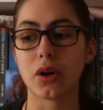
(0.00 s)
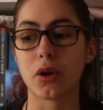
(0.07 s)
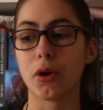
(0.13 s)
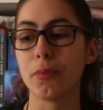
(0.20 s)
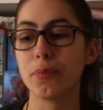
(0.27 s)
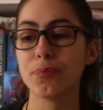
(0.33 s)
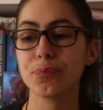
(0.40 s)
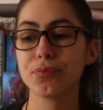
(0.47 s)
Euh,
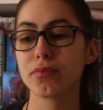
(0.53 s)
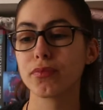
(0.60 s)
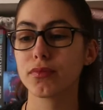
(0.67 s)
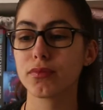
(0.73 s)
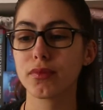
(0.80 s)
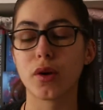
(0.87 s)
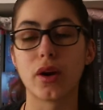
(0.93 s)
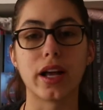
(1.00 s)

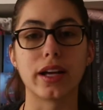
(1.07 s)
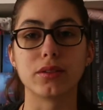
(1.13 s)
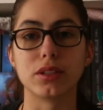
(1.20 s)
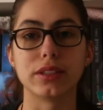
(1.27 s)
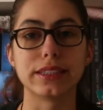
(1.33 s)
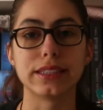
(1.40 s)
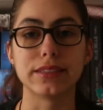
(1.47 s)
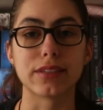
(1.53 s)
voilà quoi,
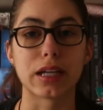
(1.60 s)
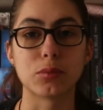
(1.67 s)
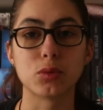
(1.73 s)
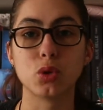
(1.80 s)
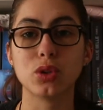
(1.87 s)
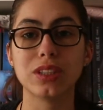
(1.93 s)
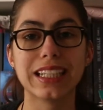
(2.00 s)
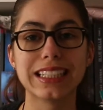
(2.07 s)
c'est vraiment
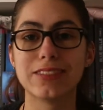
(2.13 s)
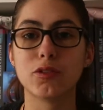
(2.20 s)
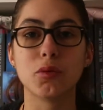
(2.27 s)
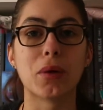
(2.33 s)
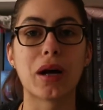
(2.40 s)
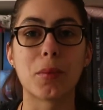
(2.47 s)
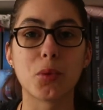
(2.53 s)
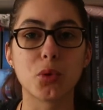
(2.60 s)
le gars qu'il faut
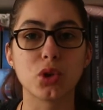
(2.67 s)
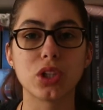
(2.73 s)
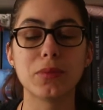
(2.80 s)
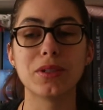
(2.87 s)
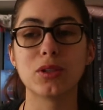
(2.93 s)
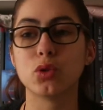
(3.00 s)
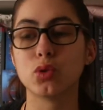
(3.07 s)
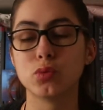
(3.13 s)
pas approcher
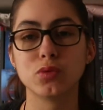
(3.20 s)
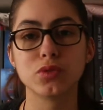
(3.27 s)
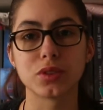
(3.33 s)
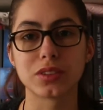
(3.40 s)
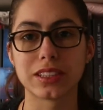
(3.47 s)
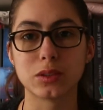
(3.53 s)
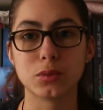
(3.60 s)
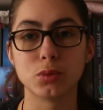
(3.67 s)
mais que tout le monde
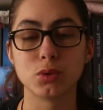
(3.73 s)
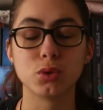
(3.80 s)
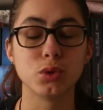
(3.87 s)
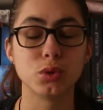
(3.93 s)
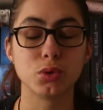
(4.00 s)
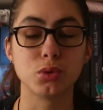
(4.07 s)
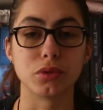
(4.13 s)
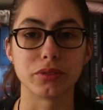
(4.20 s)
fantasme
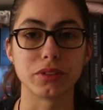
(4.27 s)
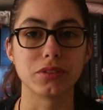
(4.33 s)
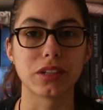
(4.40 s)
dessus en fait,